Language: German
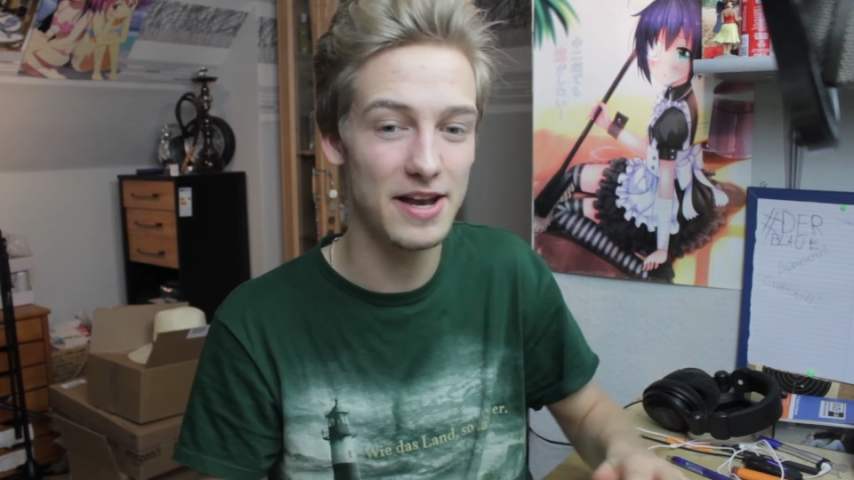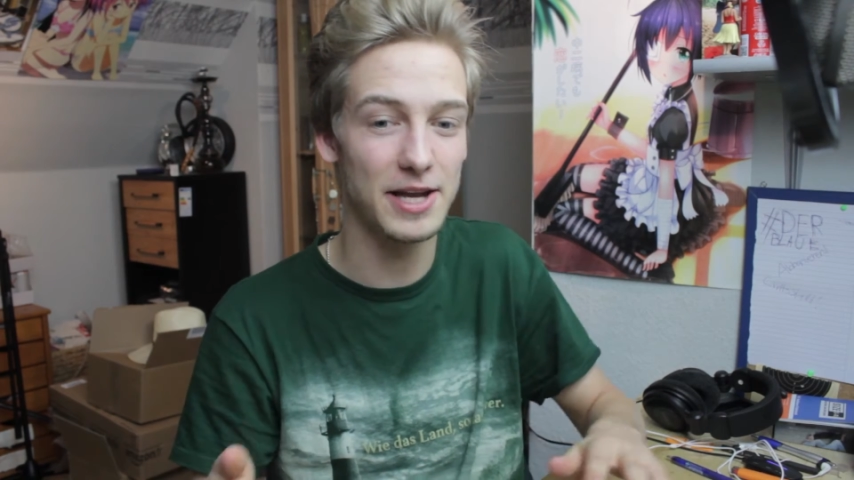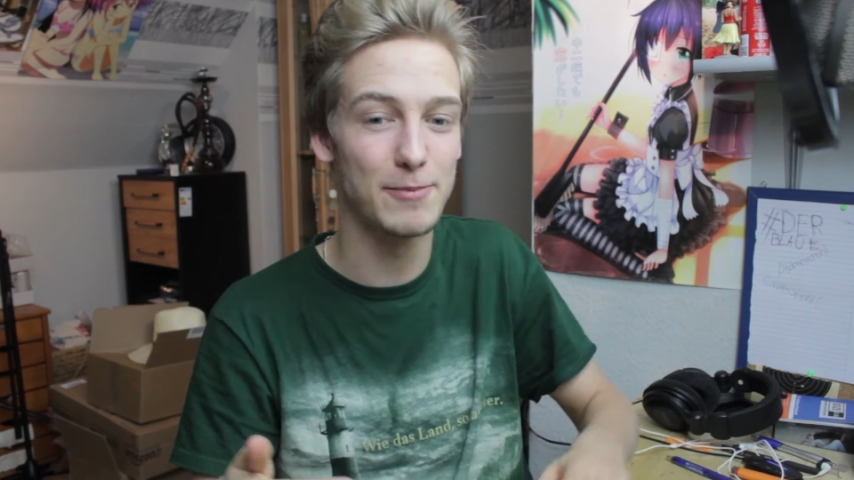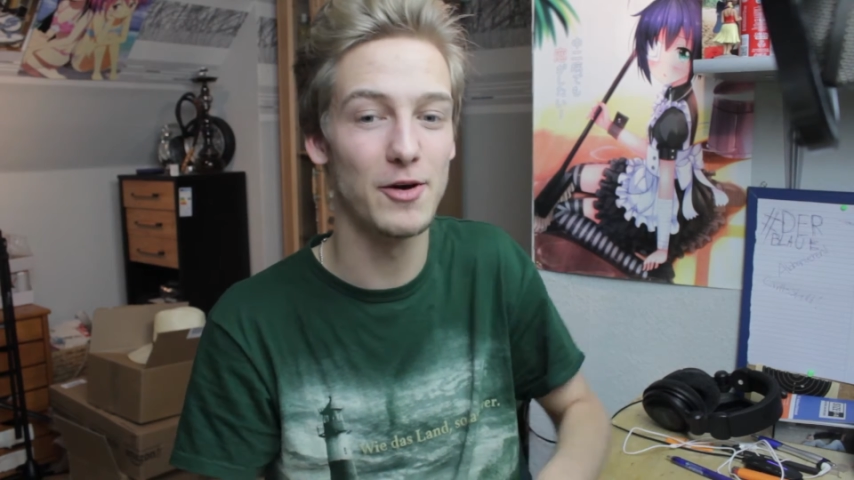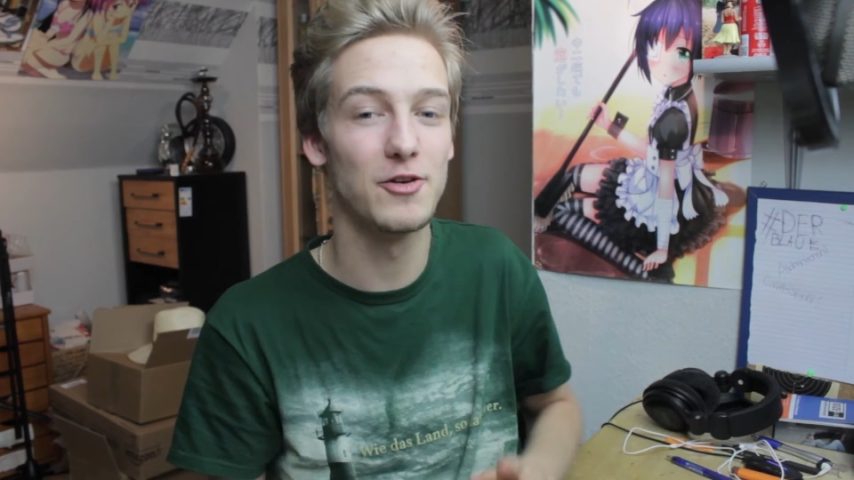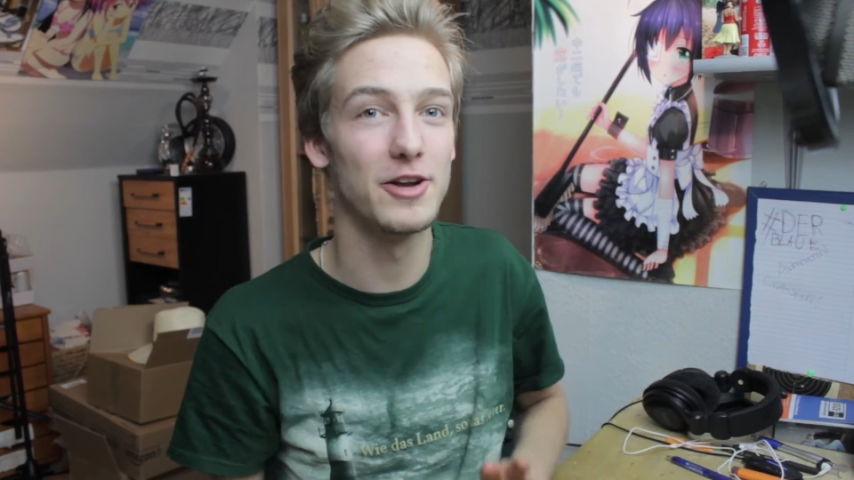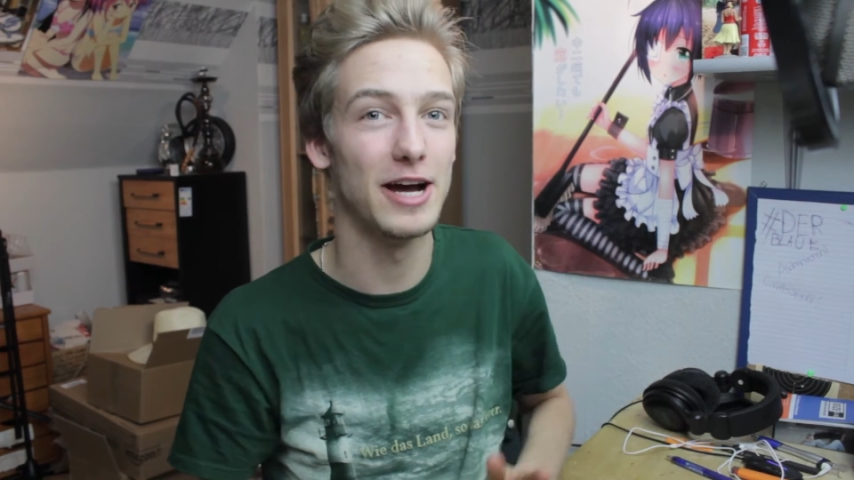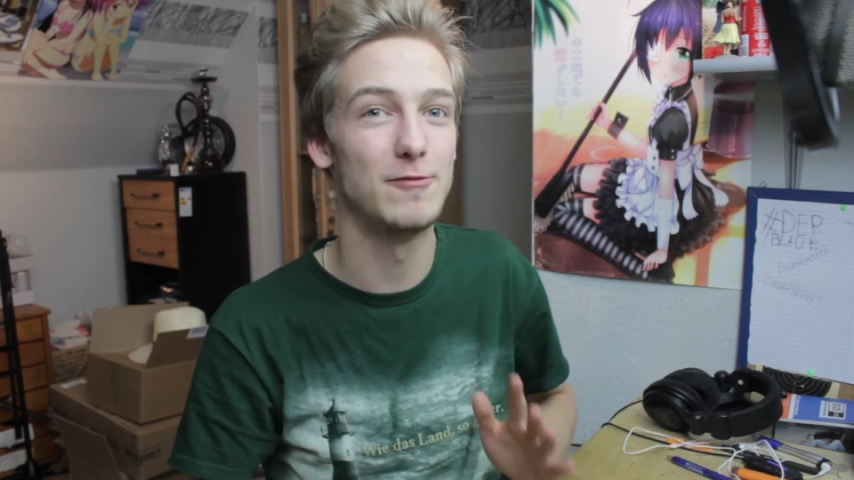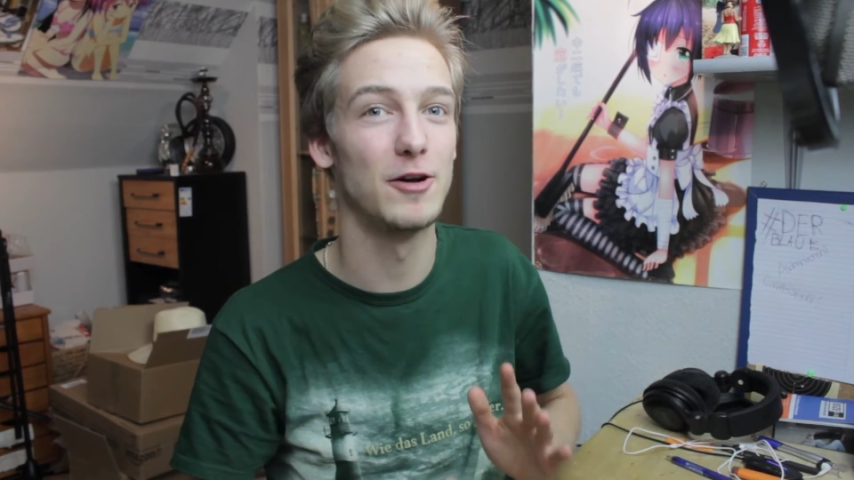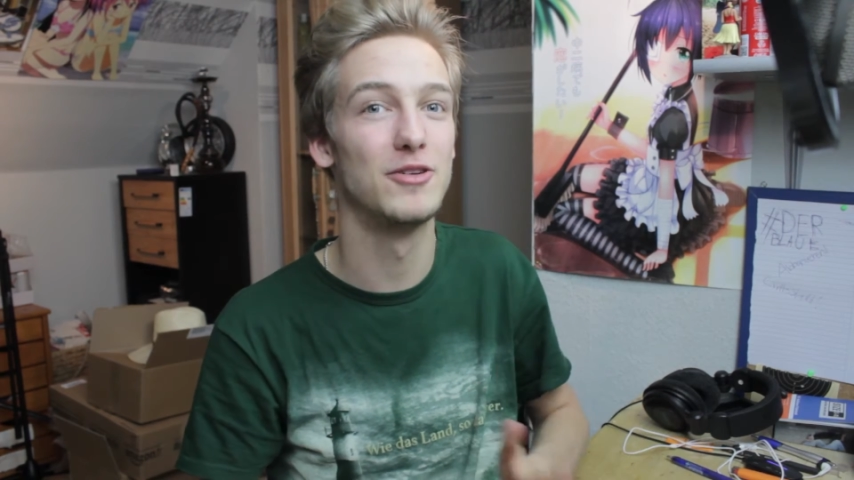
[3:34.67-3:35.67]
ich möchte euch
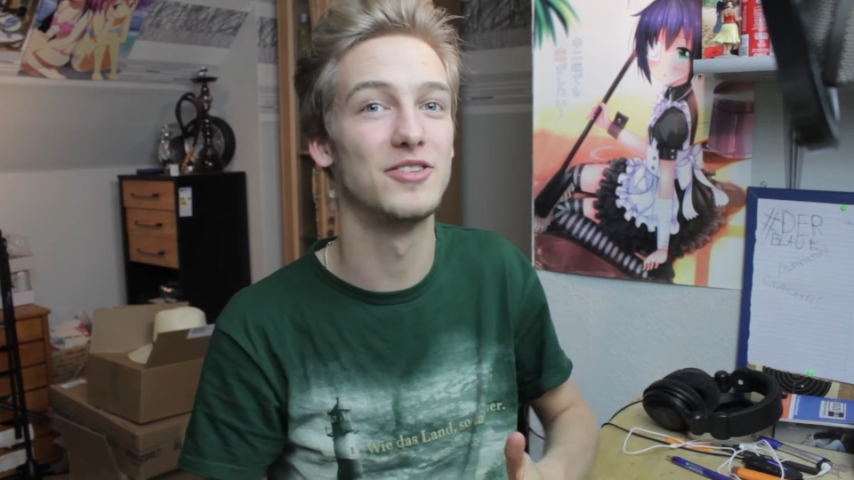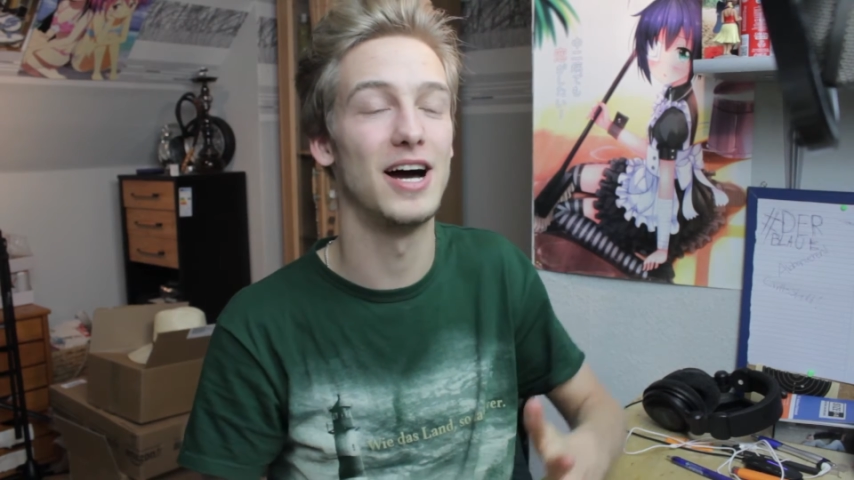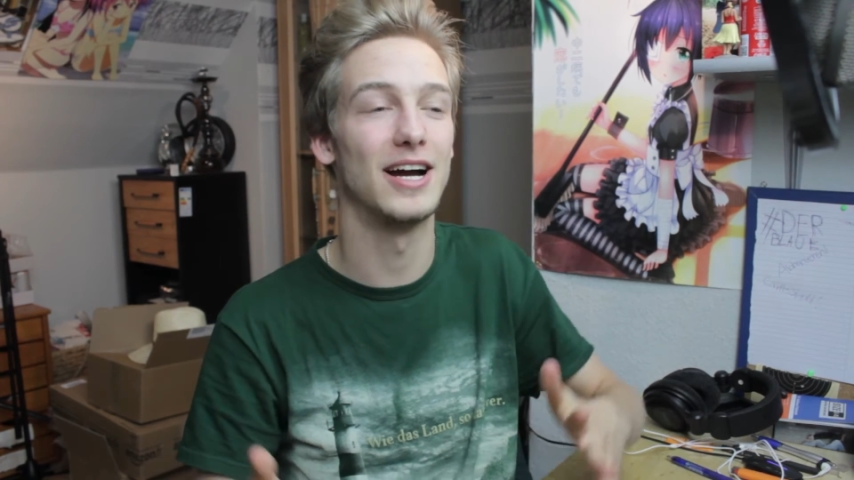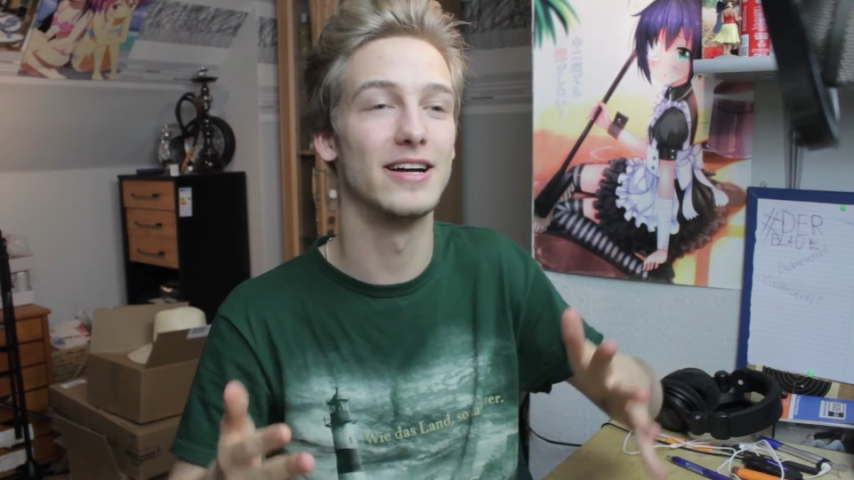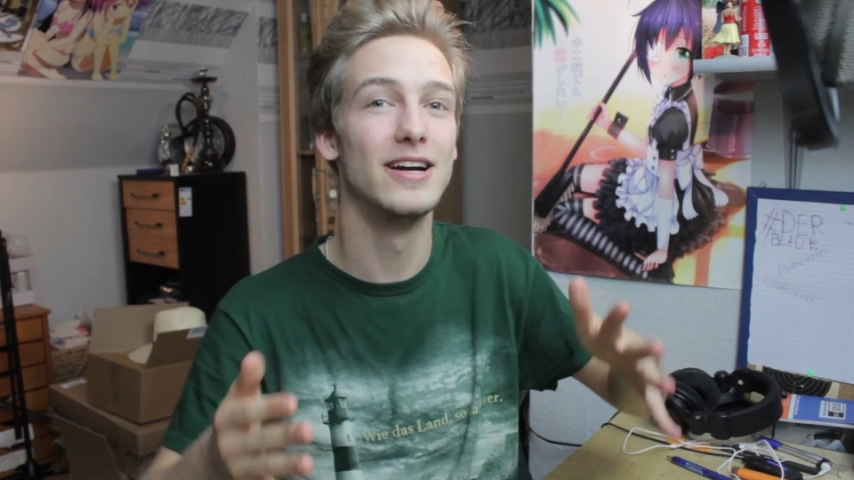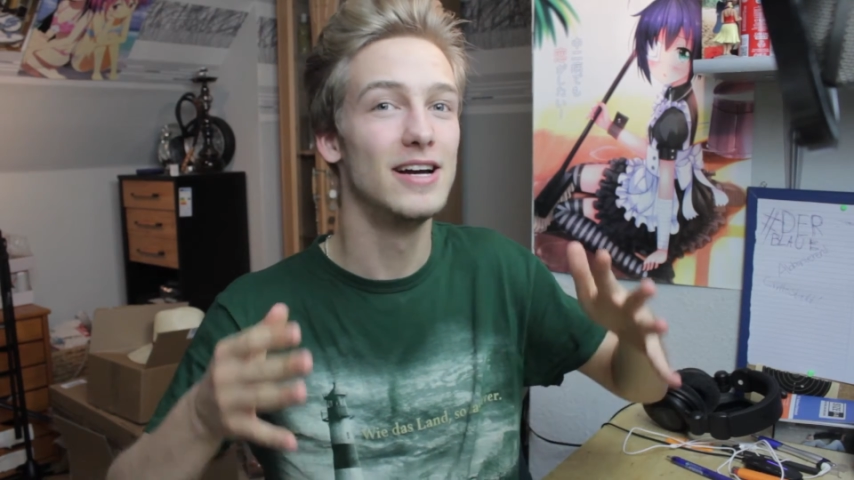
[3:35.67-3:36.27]
einfach nur sagen,